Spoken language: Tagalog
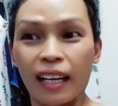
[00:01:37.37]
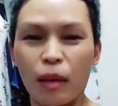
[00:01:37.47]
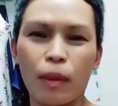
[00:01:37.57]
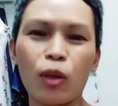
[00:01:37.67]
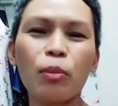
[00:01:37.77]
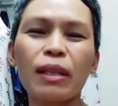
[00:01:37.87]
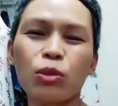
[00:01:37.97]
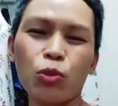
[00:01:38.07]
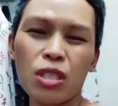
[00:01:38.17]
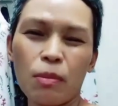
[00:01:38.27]

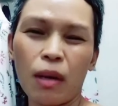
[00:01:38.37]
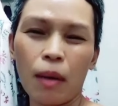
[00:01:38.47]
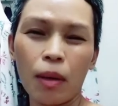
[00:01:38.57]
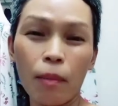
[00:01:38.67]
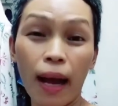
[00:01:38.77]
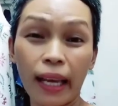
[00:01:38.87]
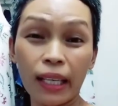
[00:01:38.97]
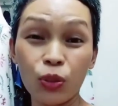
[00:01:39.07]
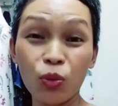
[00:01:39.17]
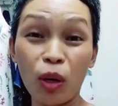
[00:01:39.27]
kabaluman mo sa mga
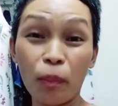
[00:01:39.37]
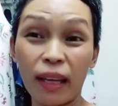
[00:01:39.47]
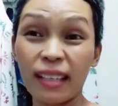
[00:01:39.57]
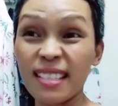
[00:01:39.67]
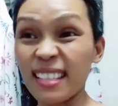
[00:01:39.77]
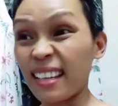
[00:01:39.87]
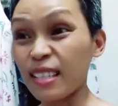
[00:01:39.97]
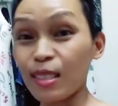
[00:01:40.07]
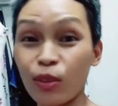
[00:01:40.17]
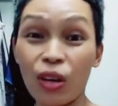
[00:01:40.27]
babae no nga
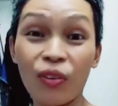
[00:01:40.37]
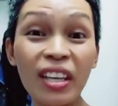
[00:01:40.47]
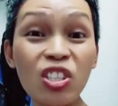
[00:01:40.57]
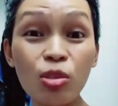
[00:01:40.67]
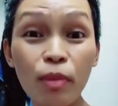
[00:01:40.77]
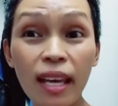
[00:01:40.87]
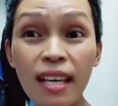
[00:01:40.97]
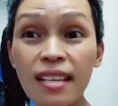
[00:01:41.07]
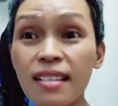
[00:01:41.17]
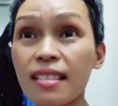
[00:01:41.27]
pailis-ilis og
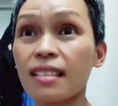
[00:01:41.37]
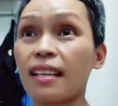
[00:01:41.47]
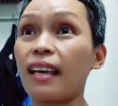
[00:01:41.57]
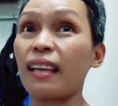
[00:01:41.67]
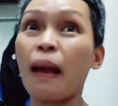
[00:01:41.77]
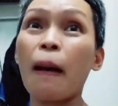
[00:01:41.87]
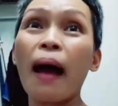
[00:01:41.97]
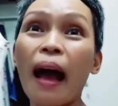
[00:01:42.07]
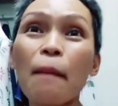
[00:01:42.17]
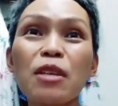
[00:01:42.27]
arrangements okay
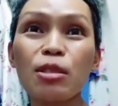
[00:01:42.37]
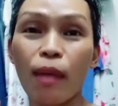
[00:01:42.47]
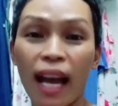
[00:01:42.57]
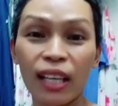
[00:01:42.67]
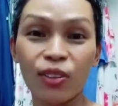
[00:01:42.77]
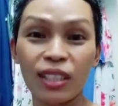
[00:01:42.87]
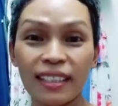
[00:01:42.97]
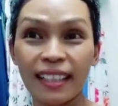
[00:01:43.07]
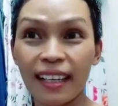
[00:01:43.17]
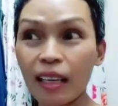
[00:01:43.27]
ah mas maayo
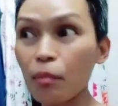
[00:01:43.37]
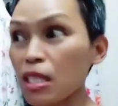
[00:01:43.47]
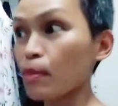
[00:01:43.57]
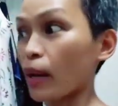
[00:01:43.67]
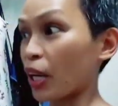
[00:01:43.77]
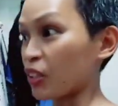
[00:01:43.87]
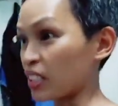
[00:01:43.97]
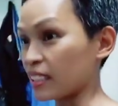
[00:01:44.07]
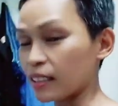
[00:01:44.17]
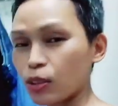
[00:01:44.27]
ni diri mas maayo
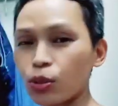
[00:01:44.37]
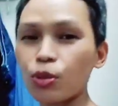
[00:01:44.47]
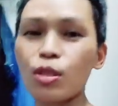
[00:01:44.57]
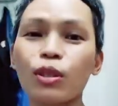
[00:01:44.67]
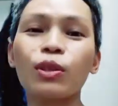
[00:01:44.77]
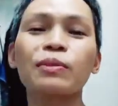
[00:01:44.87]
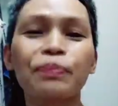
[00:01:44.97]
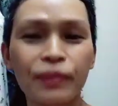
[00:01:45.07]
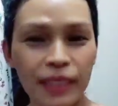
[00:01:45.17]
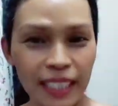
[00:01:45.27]
ni didto so
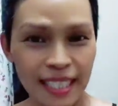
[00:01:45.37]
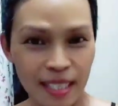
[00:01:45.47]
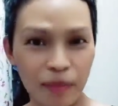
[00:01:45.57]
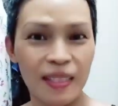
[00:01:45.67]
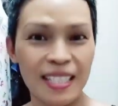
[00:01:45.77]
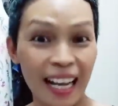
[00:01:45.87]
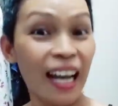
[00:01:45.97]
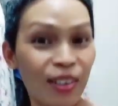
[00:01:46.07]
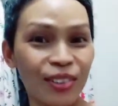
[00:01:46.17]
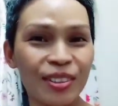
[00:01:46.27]
sa
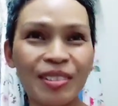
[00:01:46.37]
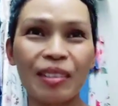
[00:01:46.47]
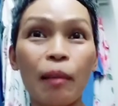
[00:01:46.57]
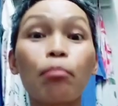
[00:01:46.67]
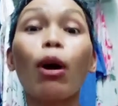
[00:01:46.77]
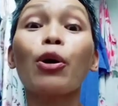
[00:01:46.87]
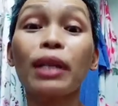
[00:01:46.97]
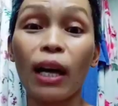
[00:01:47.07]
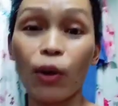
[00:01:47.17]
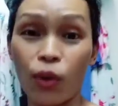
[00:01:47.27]
karon mao
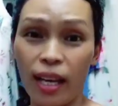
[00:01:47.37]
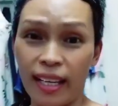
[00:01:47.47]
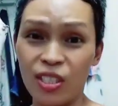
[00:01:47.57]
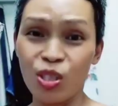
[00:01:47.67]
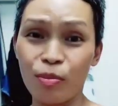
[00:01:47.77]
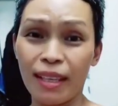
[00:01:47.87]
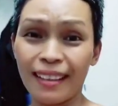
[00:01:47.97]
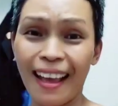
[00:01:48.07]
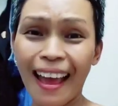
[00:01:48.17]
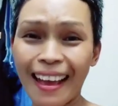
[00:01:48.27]
ni akong
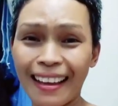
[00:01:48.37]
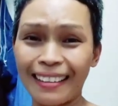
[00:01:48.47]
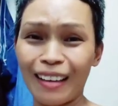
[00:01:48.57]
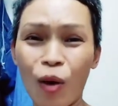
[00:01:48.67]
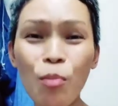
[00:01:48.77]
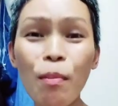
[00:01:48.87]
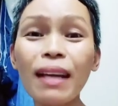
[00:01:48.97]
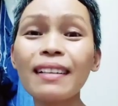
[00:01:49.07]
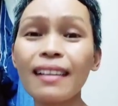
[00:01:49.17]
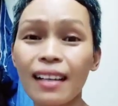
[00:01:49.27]
arrangement ha
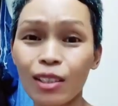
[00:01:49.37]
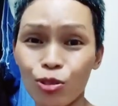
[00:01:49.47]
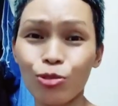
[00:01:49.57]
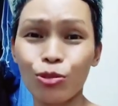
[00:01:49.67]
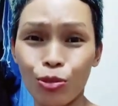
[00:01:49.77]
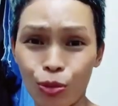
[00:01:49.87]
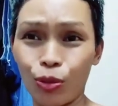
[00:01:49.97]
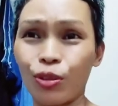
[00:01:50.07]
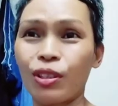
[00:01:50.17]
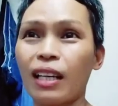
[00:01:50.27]
nahuman ra gyud
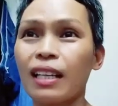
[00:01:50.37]
ko